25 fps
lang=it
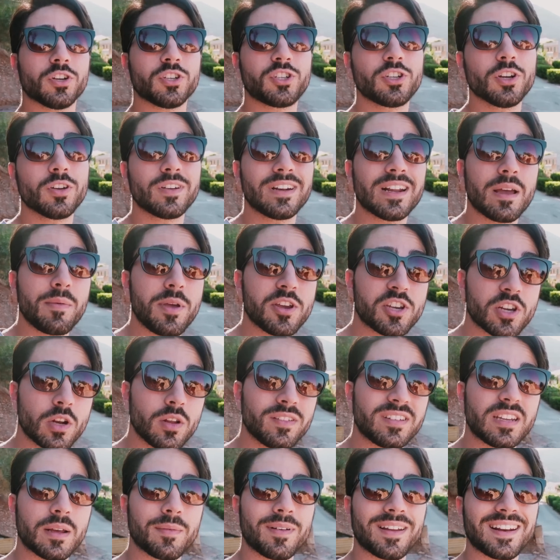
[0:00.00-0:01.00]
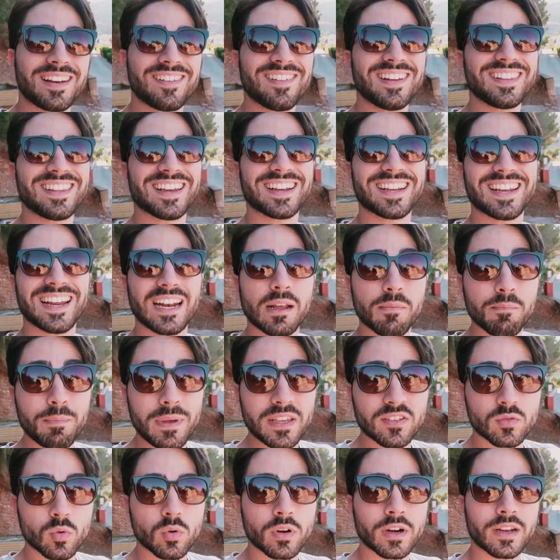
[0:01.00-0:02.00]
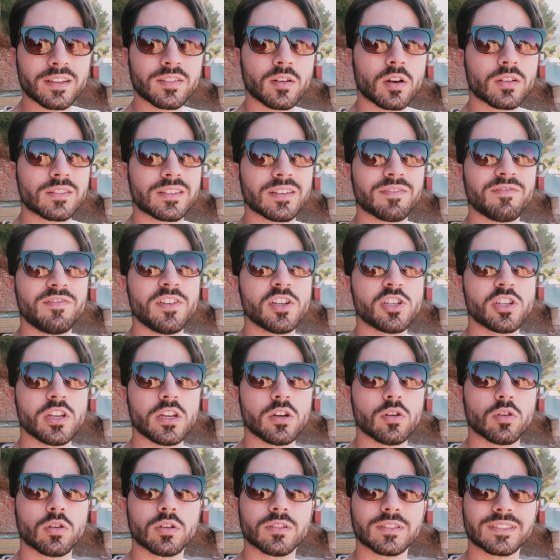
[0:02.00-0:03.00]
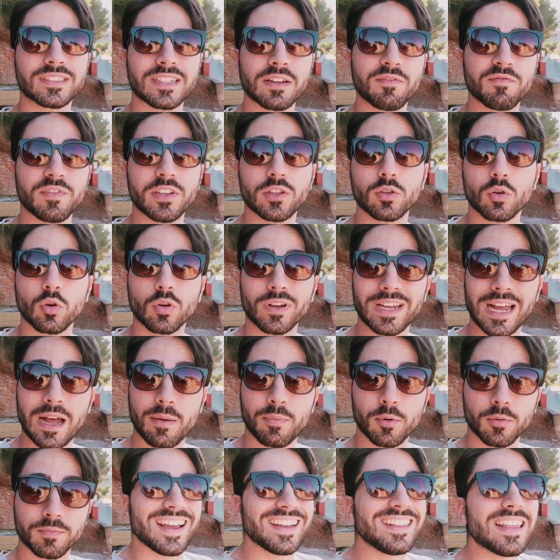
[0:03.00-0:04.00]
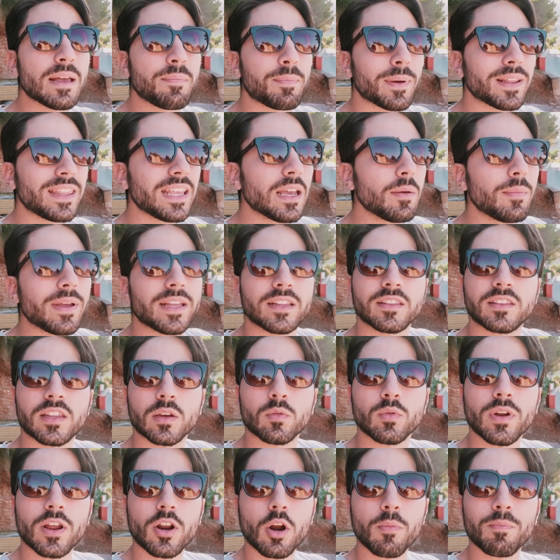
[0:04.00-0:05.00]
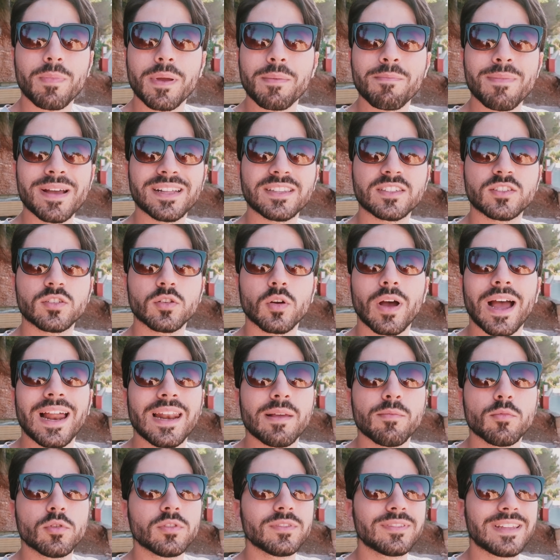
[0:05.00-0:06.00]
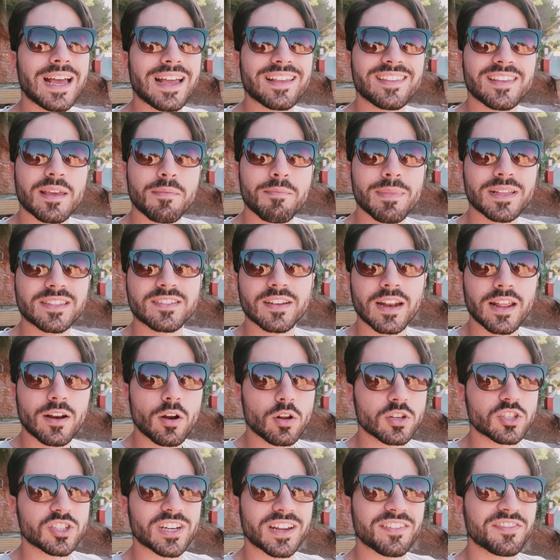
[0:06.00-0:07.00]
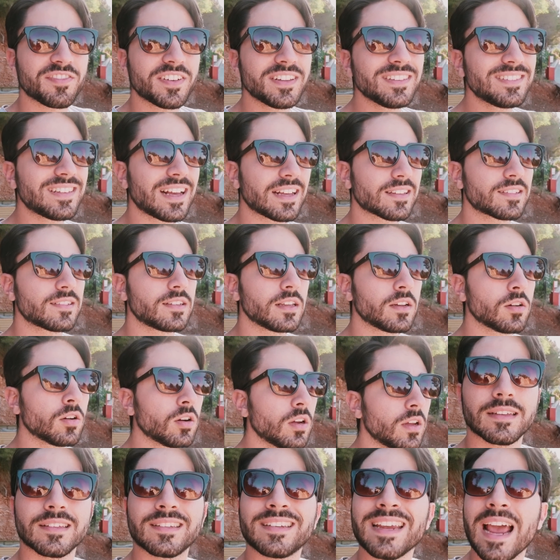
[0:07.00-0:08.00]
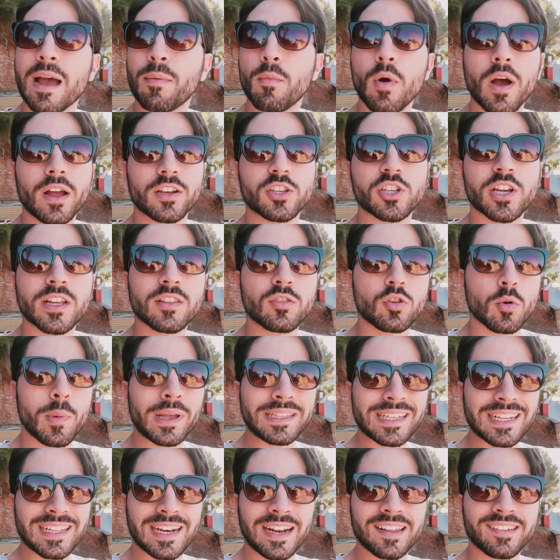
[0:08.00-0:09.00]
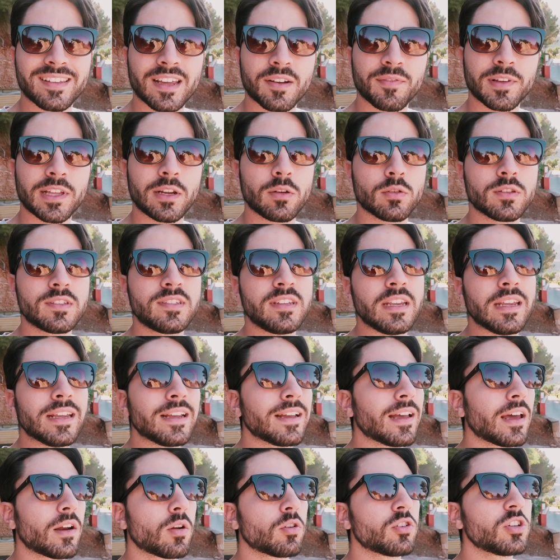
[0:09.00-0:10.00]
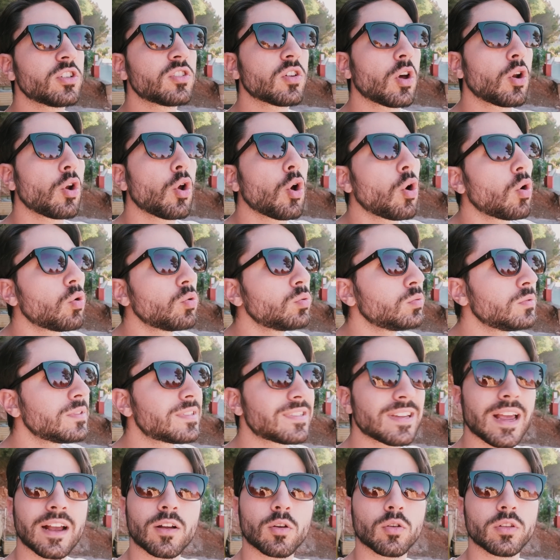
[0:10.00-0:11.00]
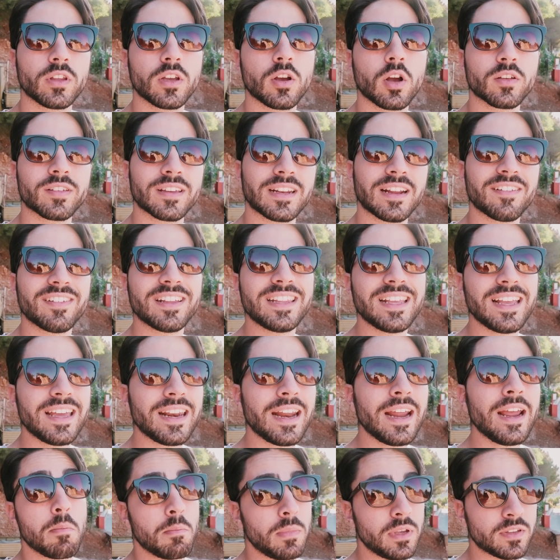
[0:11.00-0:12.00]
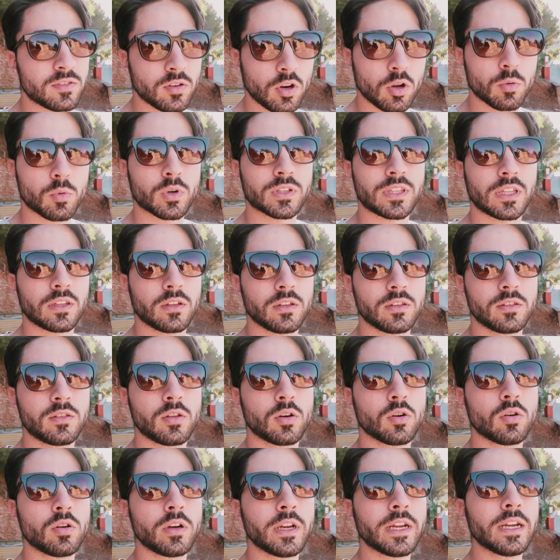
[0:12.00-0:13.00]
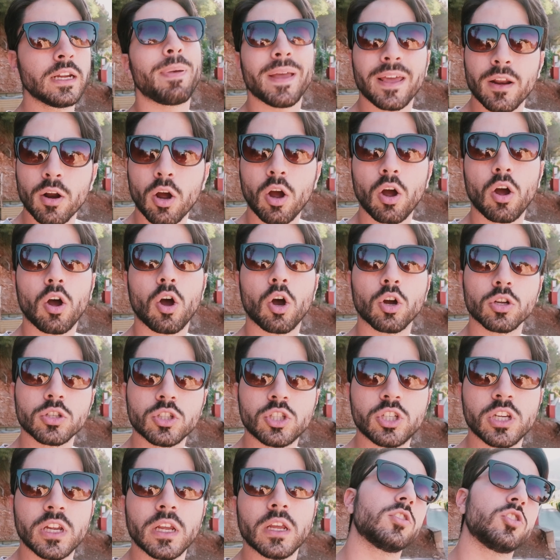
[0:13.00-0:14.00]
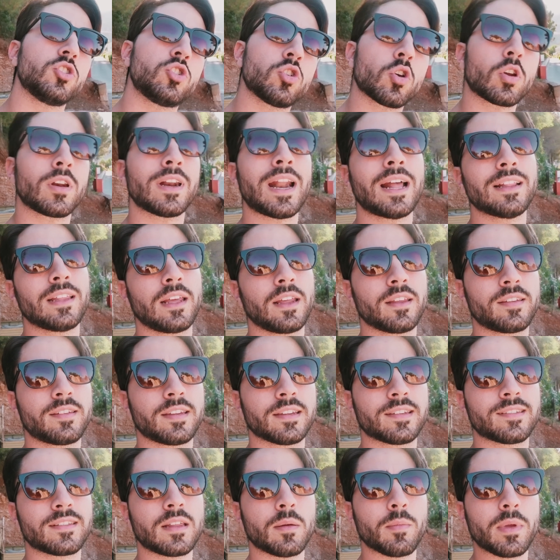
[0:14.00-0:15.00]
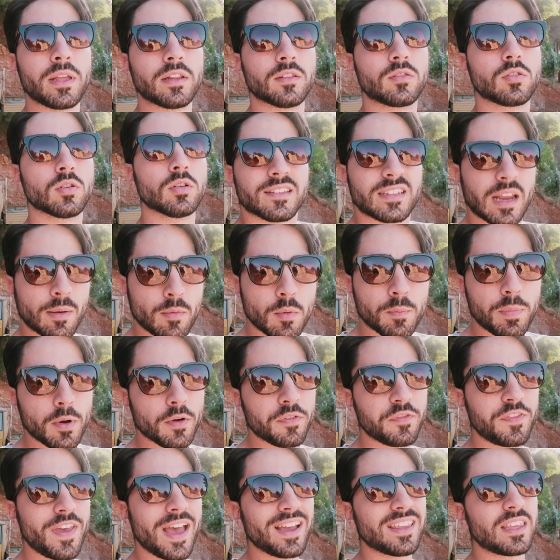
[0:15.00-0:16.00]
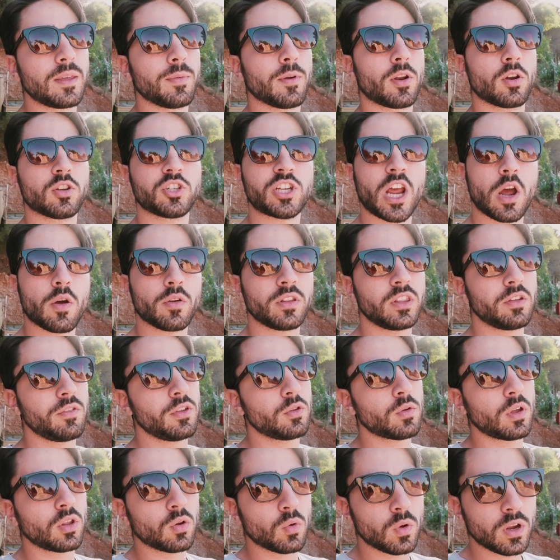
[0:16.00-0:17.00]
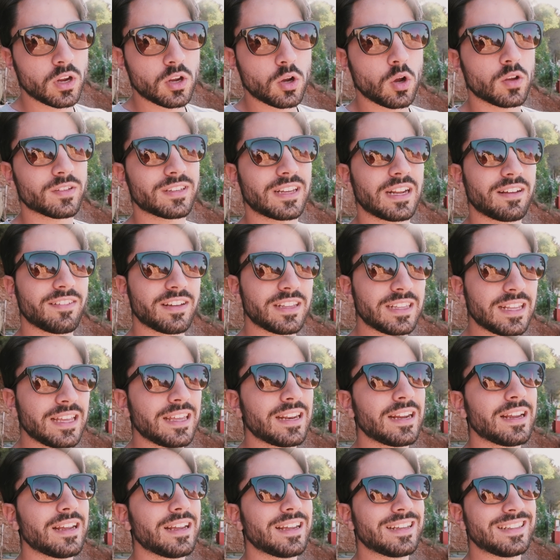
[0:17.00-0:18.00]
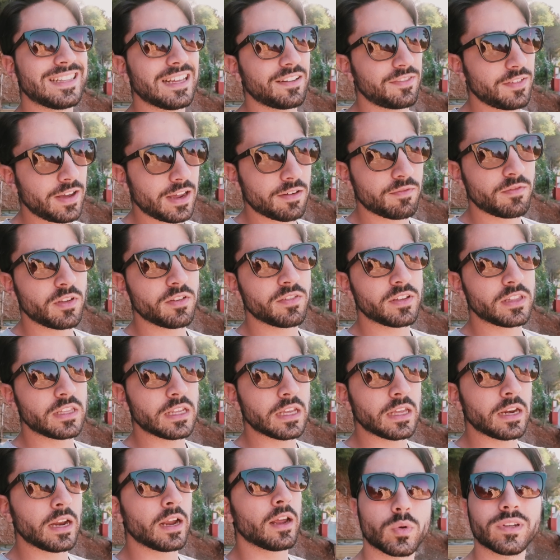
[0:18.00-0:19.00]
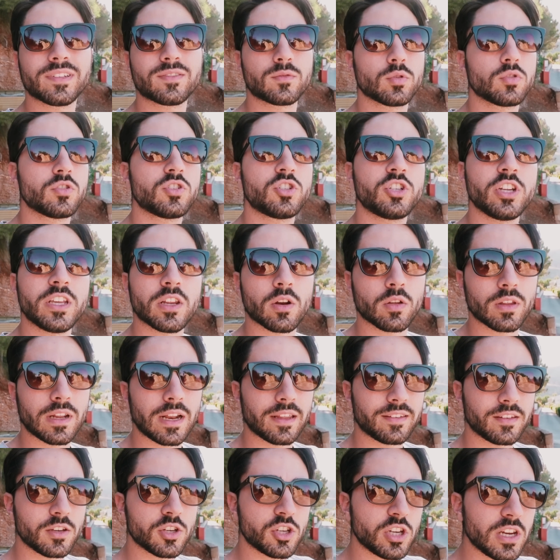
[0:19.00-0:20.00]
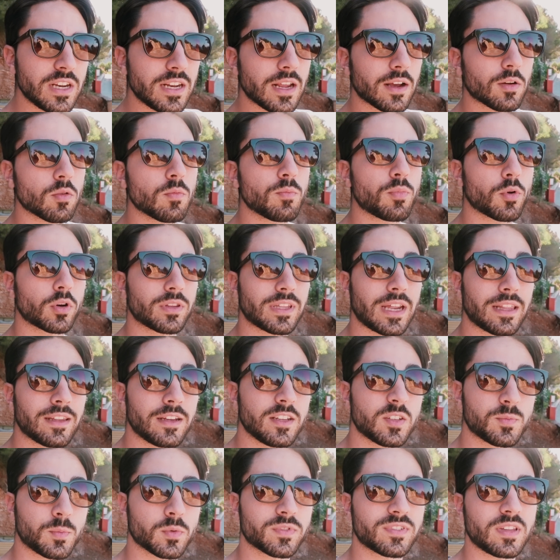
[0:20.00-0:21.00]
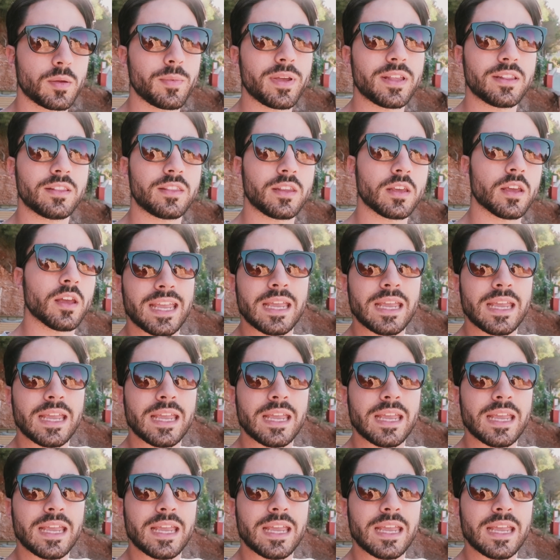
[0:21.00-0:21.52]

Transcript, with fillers: Buongiorno amici, noi siamo arrivati a Calampi su un resort vicino San Vitolo Capo ed è praticamente una roba in mezzo alle montagne, in mezzo alla roccia, è fantastico. Siamo a 100 metri dalla riserva dello Zingaro, ci sono un sacco di cose da vedere, mi sono portato il drone, però oggi giornata d'assestamento. Siamo un po' fiacchi, però già ho individuato qualcosa da vedere e da farvi vedere. Questo giro della Sicilia comporterà degli spostamenti.